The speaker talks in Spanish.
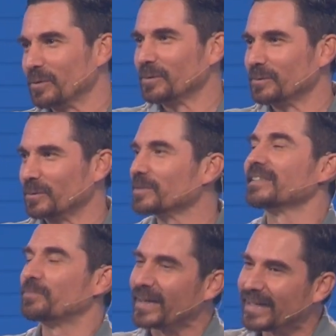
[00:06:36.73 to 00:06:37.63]
no, no
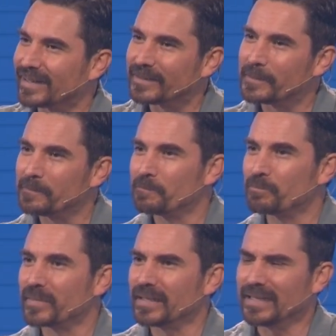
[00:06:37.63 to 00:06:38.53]
se espera.
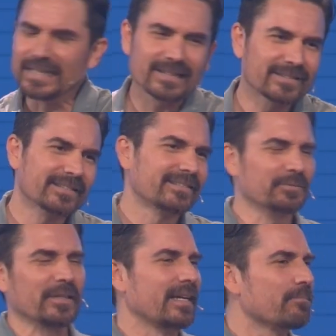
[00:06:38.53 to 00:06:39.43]
Y ese es
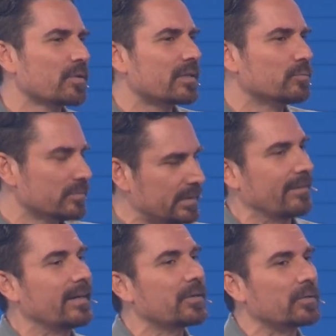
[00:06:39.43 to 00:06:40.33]
un ejemplo de un
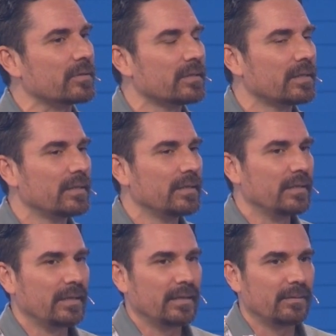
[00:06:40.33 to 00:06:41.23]
trabajo.
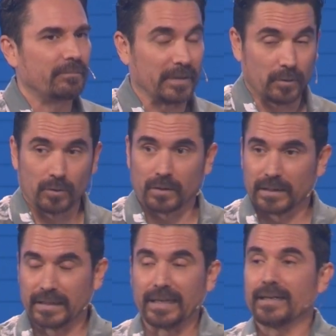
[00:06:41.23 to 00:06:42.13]
Pero
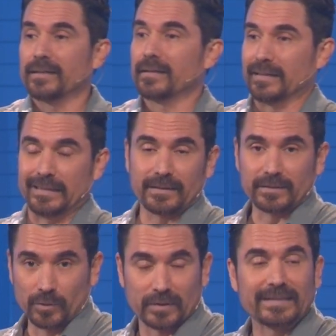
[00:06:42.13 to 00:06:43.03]
qué
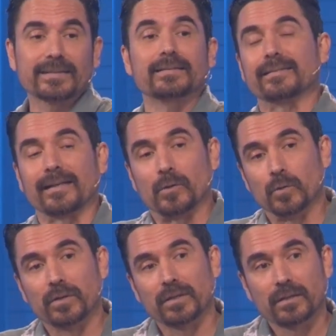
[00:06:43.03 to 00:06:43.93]
eh, noticias de
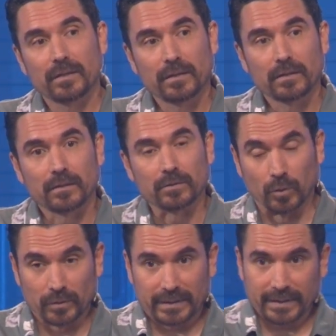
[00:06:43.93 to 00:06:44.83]
salud,
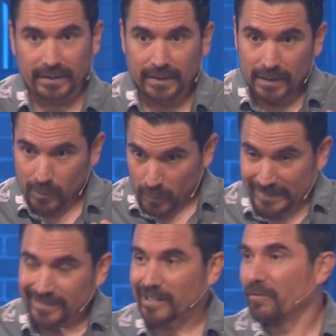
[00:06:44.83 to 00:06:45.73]
donde
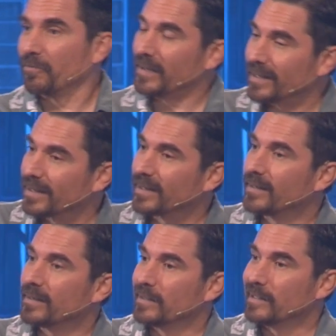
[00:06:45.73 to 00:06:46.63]
nuestra fe
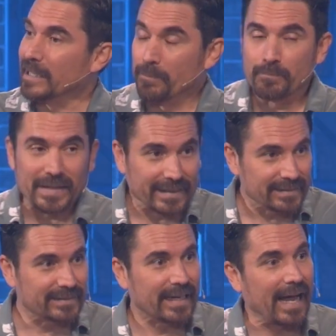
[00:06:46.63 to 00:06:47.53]

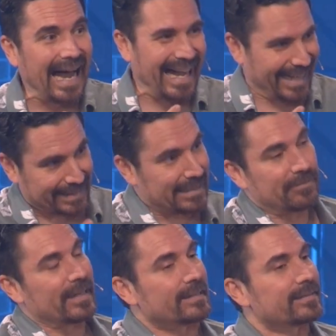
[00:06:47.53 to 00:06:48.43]
empieza a
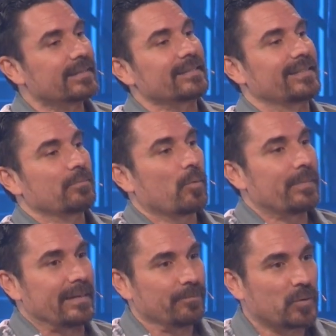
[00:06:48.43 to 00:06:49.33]
activarse en ese
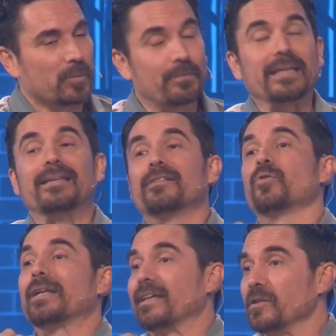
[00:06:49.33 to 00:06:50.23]
momento
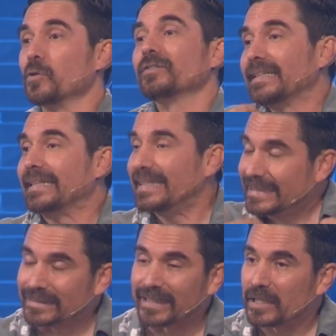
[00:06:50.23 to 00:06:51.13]
pidiéndole a Dios en el
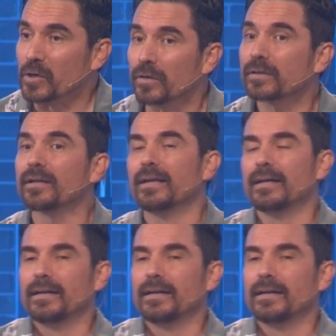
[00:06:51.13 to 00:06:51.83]
interior